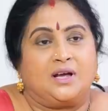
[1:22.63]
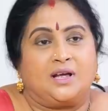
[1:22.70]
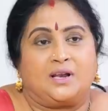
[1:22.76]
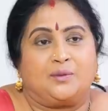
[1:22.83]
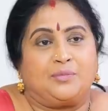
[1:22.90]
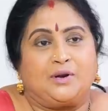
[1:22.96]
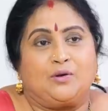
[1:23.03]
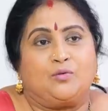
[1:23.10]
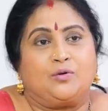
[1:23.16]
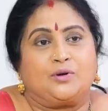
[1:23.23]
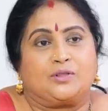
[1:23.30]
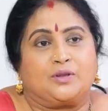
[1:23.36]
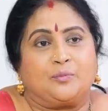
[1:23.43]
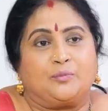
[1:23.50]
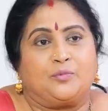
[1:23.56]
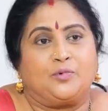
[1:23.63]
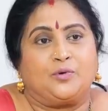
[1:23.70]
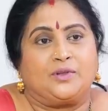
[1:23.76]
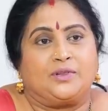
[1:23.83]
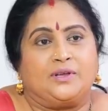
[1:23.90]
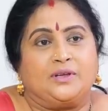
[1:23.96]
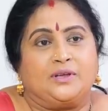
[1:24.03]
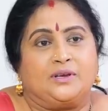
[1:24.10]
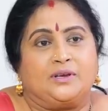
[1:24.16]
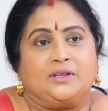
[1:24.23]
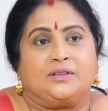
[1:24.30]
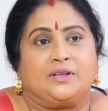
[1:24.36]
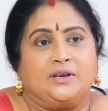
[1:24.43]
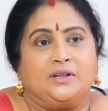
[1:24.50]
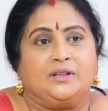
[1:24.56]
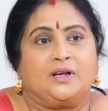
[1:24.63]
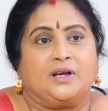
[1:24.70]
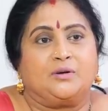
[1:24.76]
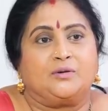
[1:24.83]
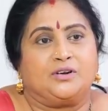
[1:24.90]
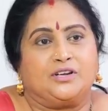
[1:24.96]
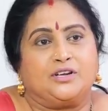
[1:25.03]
అలా పిలవకూడదు తప్పు అది నీకు తెలియదు కాబట్టి